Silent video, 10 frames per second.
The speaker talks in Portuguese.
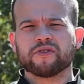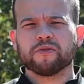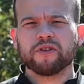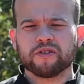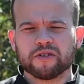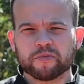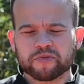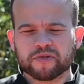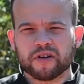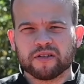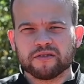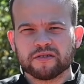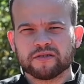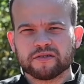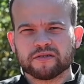no interior de Portugal.
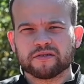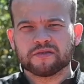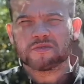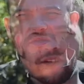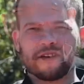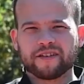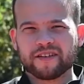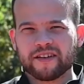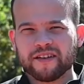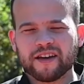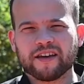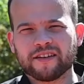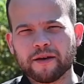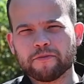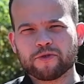E aqui
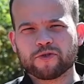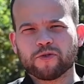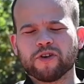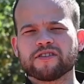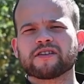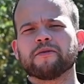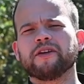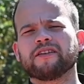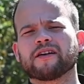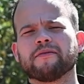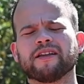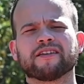temos o nosso cabrito acabado de